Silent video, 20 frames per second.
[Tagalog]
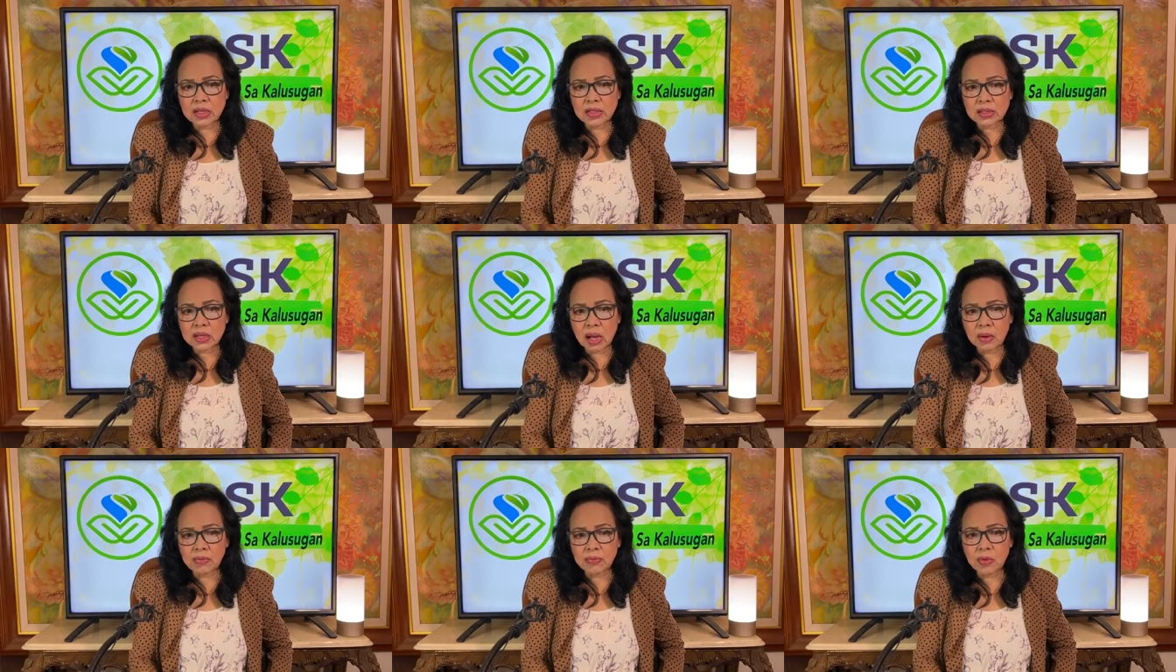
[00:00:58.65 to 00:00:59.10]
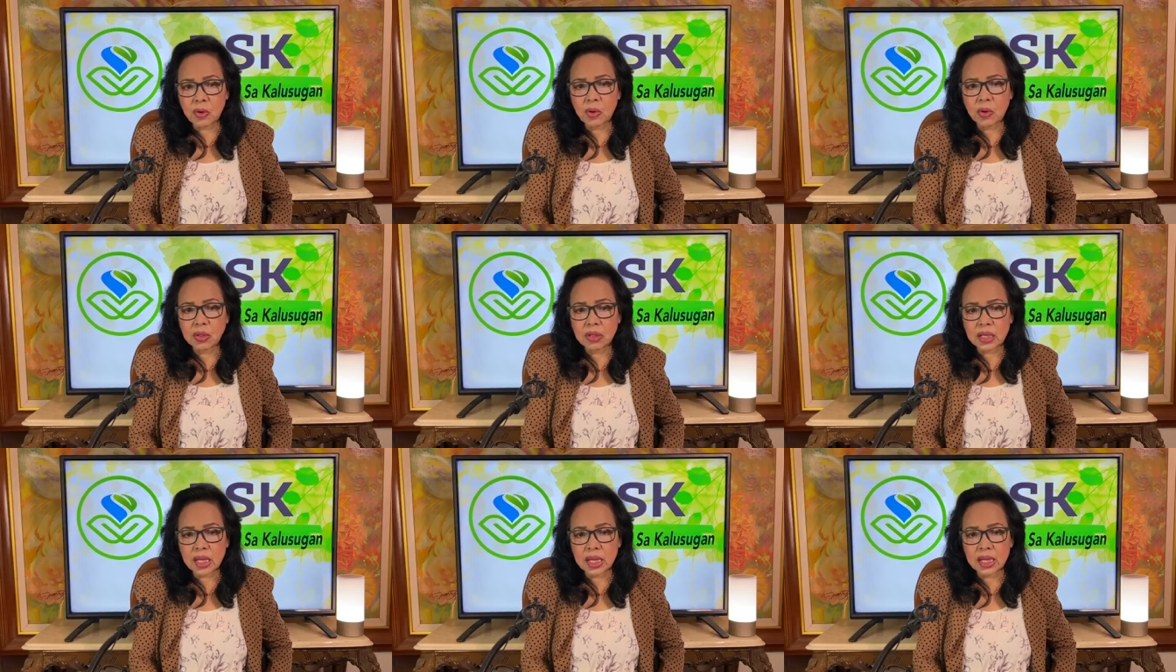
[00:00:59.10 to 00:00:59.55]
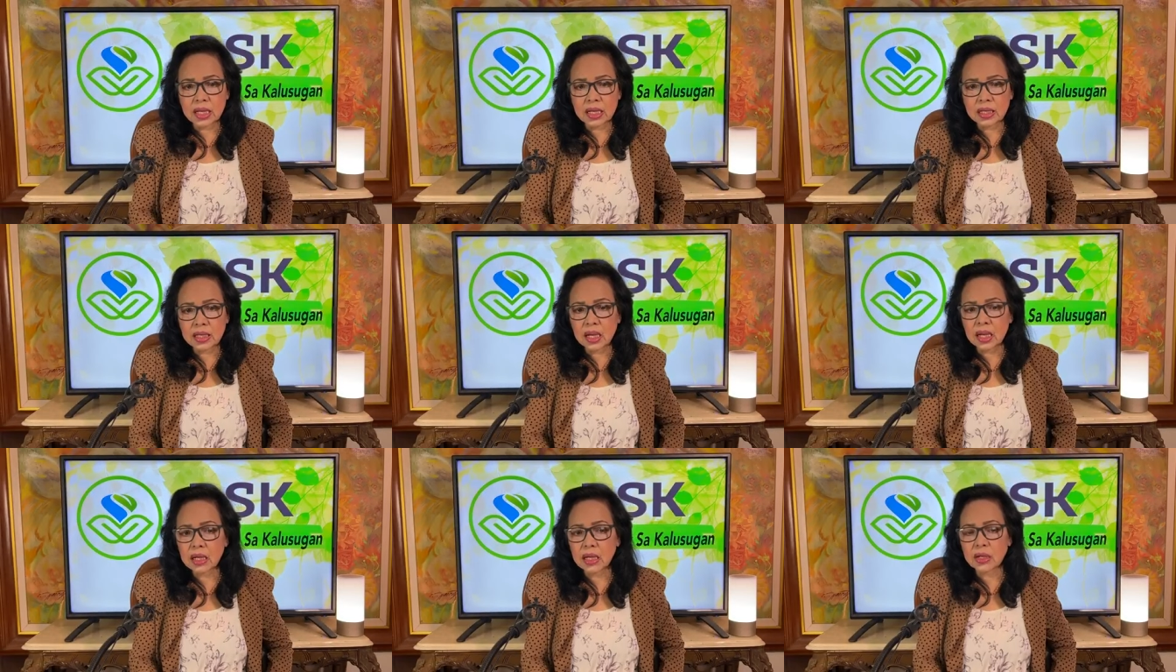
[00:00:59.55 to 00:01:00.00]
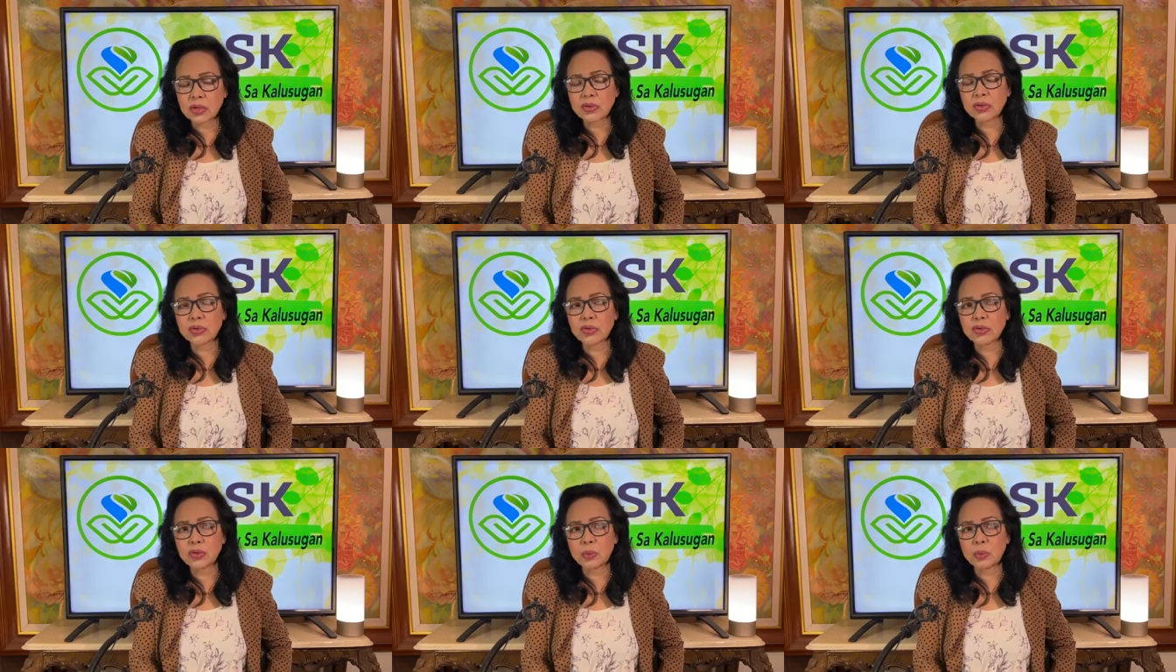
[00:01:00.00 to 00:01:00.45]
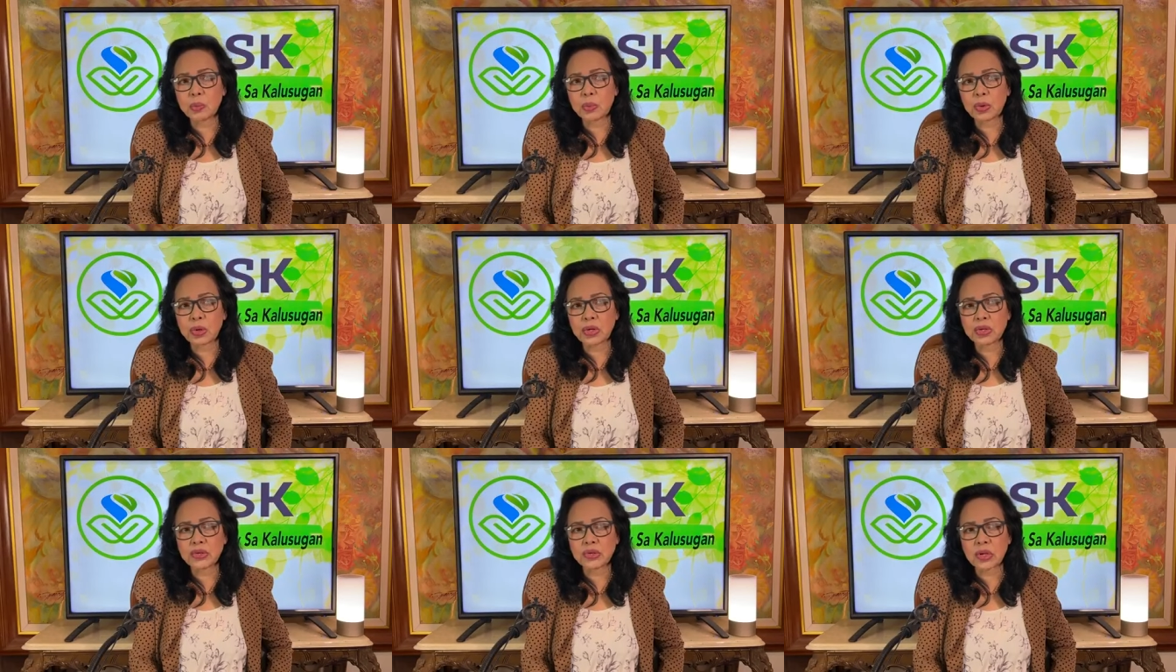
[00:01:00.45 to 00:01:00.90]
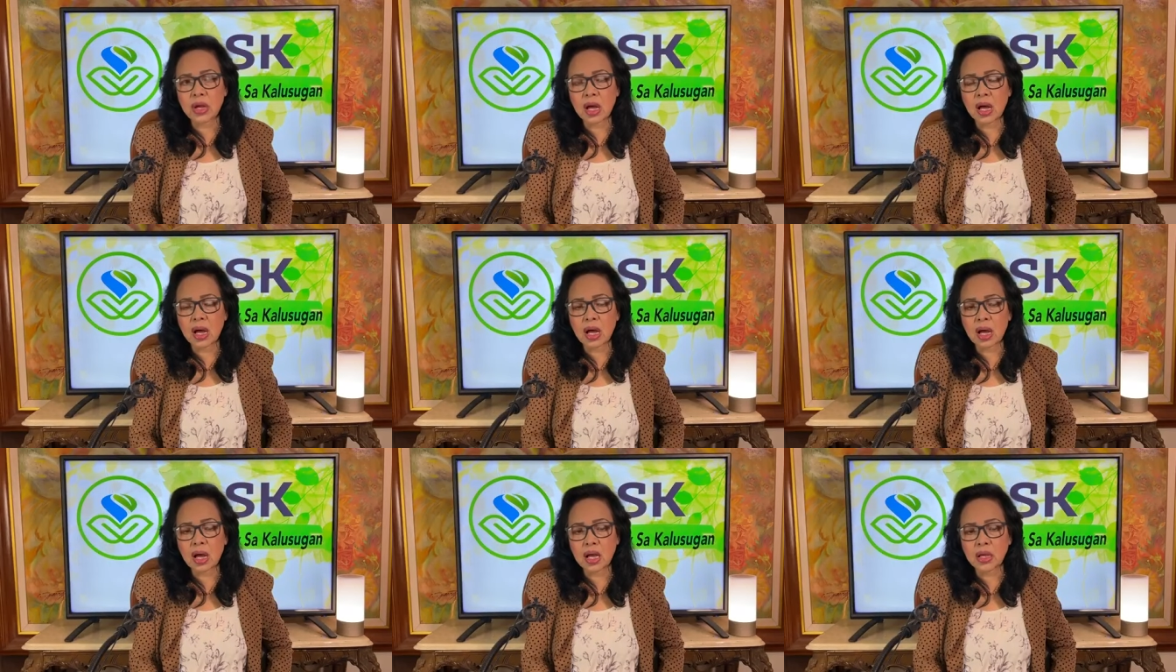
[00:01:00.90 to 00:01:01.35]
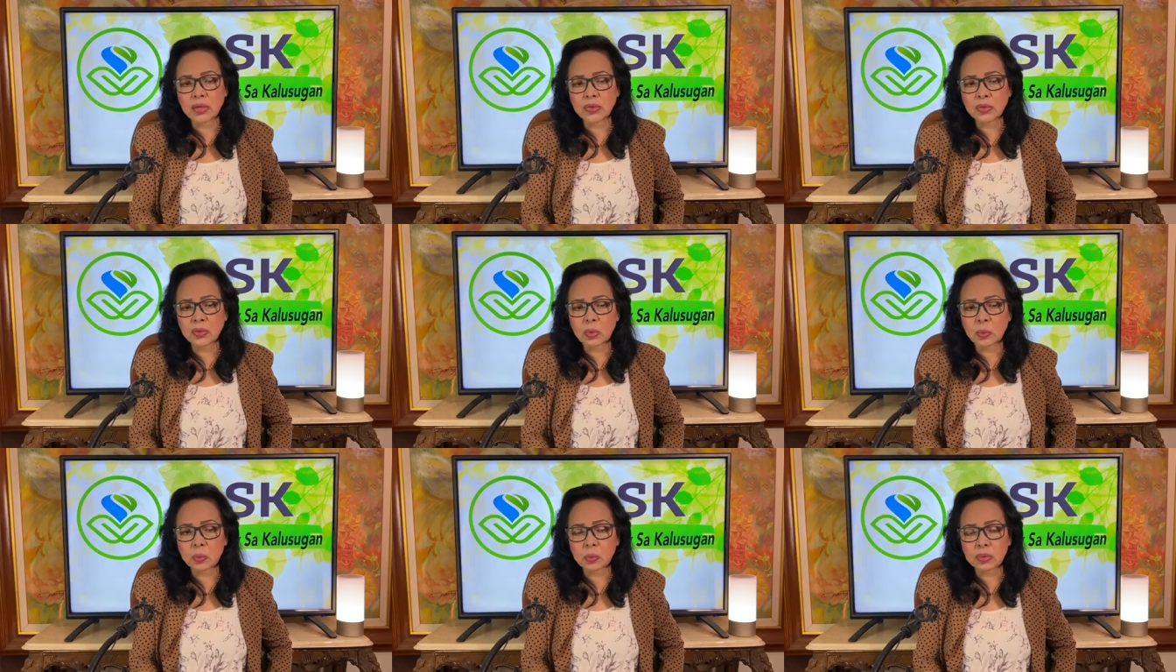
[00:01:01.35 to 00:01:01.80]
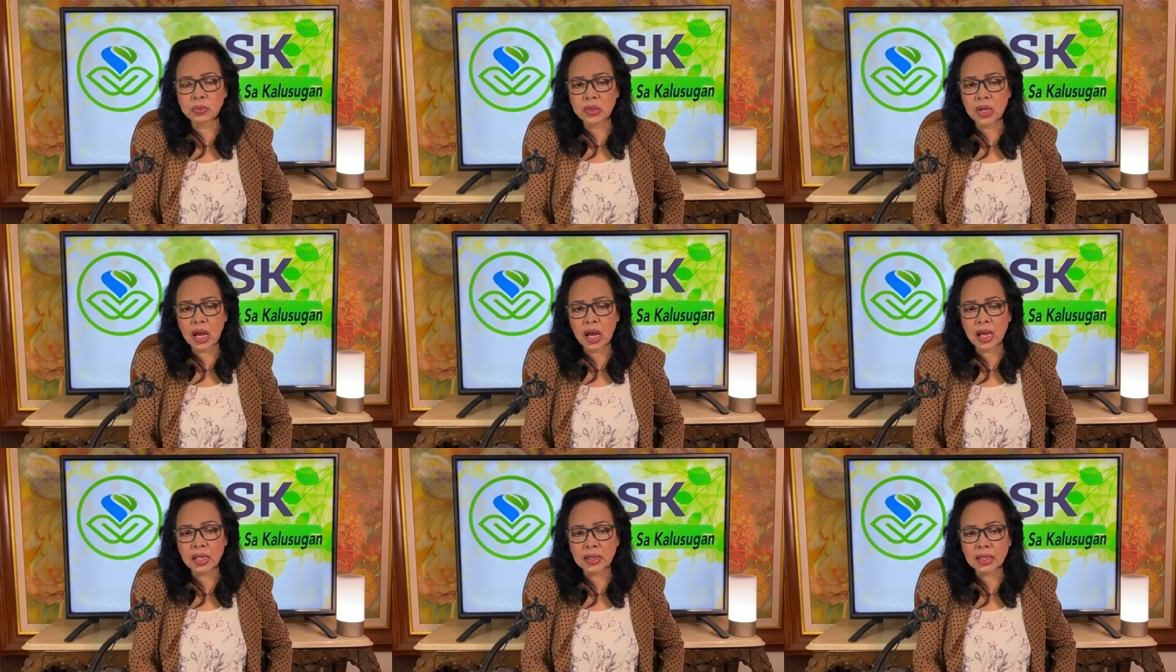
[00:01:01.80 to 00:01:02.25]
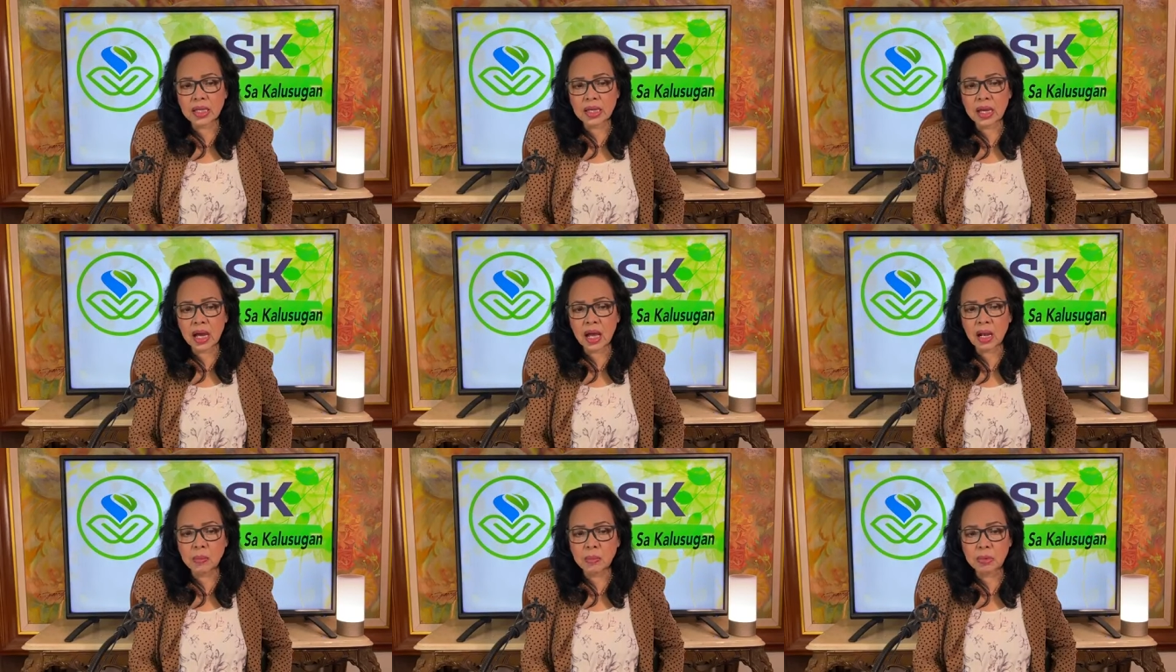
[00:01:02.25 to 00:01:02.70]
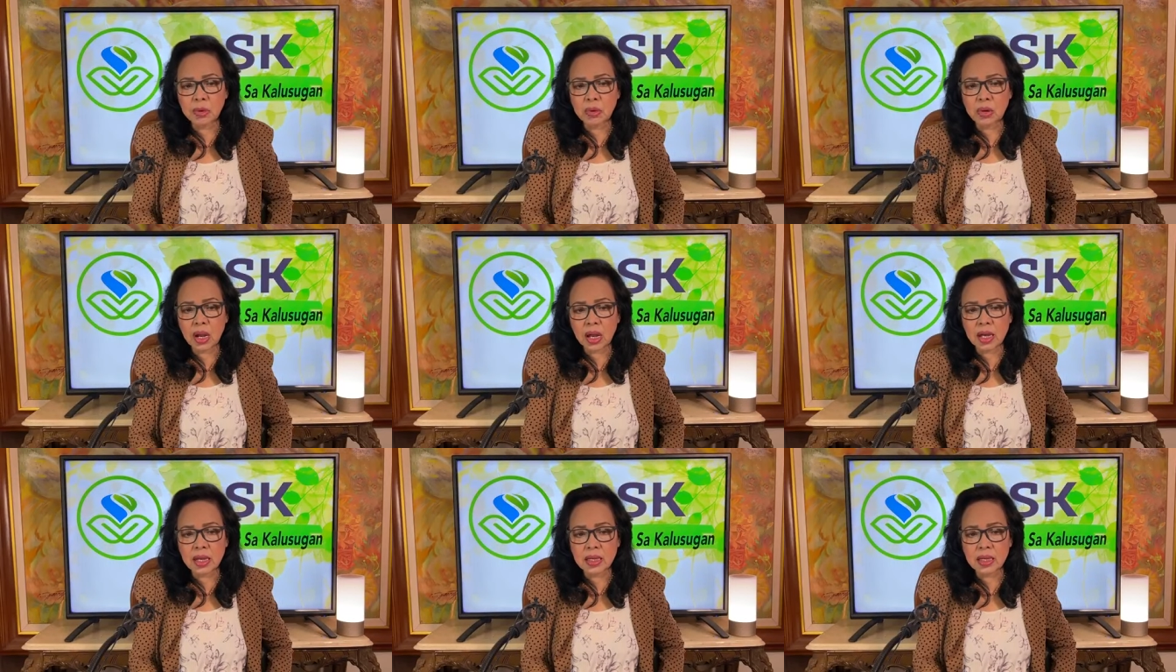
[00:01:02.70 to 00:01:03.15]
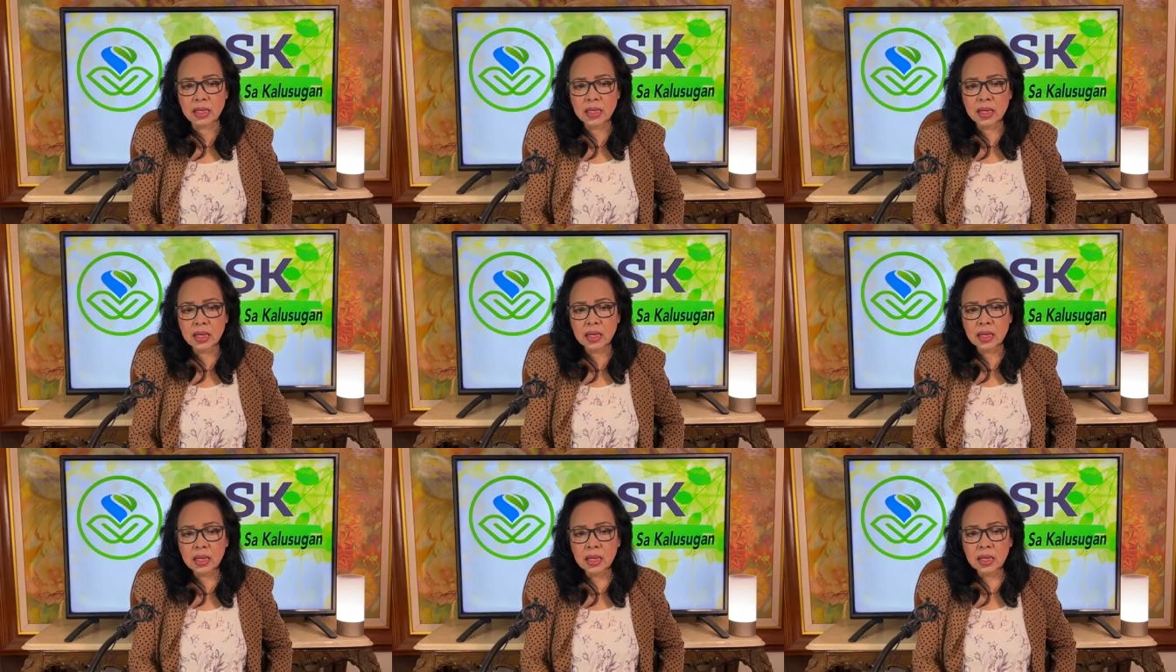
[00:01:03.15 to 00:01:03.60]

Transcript: scaffolding na nagsusupport sa sa ating alveoli